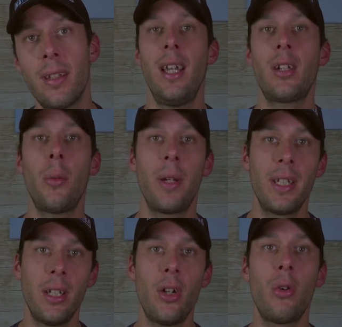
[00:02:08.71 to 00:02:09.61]
La
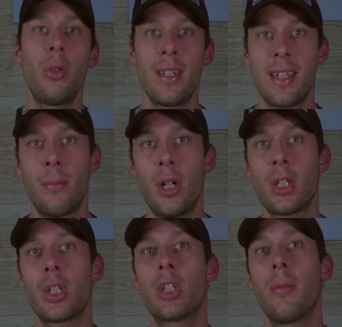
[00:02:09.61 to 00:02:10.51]
compagnie a roulé sa
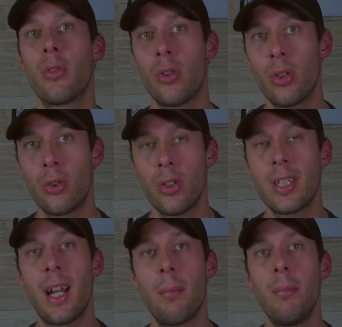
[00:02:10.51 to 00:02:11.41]
bosse comme ça
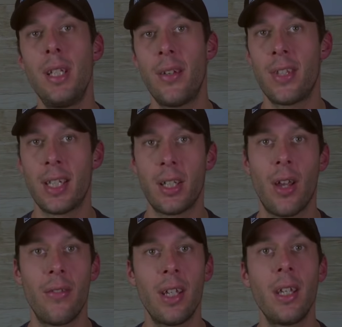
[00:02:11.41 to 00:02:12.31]
jusqu'en
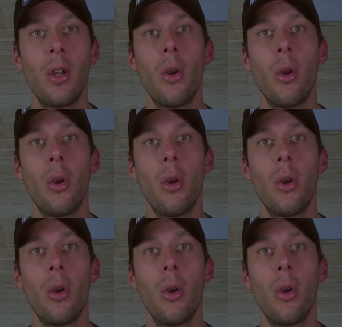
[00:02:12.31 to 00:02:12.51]
1980